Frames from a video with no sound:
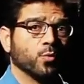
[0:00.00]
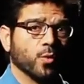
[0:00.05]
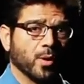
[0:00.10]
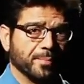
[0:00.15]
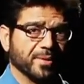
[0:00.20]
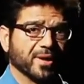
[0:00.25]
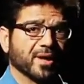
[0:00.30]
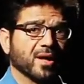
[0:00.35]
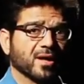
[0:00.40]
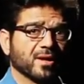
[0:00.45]

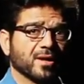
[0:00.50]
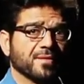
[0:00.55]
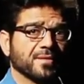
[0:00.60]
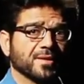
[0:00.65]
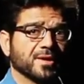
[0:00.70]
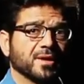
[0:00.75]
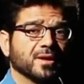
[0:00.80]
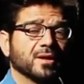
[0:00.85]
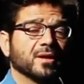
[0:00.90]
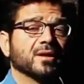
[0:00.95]

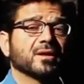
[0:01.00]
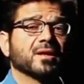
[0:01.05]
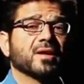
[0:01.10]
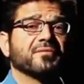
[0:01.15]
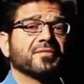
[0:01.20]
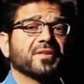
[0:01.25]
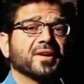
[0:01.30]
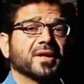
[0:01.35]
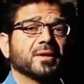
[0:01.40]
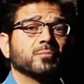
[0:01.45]
وبغرض
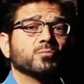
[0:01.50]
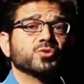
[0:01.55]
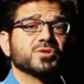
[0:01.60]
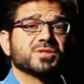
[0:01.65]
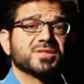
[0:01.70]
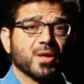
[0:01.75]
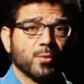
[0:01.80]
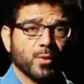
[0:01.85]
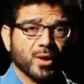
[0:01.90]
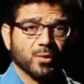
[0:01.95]
رفع
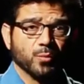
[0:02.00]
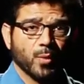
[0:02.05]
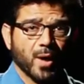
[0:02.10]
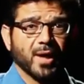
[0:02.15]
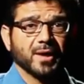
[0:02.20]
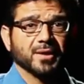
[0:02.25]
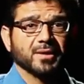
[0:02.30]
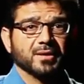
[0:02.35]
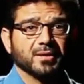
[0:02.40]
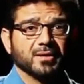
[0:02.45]
مستوى
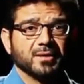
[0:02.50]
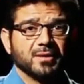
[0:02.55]
الوعي